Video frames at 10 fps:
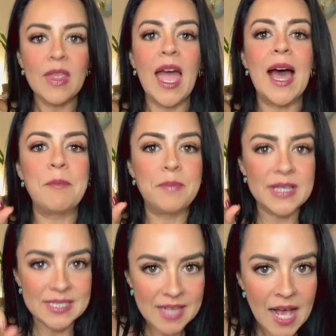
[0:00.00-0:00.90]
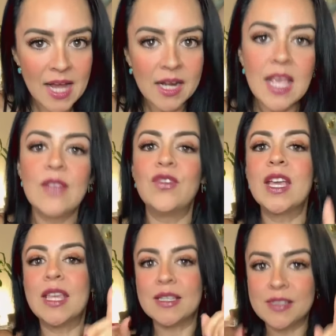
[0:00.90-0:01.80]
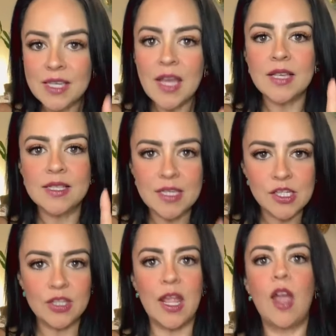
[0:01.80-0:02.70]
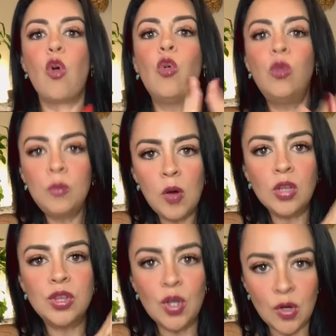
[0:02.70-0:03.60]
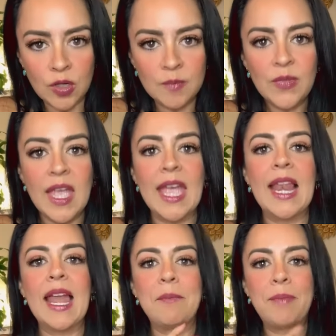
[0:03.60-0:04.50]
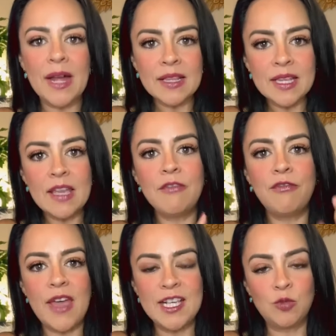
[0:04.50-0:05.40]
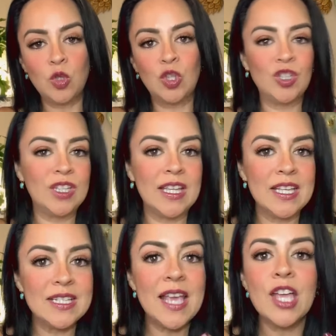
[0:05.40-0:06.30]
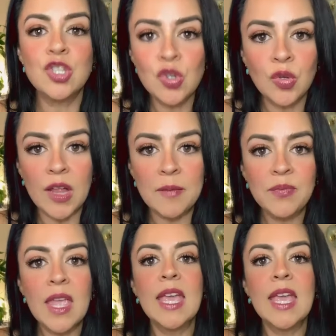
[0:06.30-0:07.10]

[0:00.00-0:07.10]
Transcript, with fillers: a pesar de que sí existe un botón en la parte de Facebook donde dice ayuda,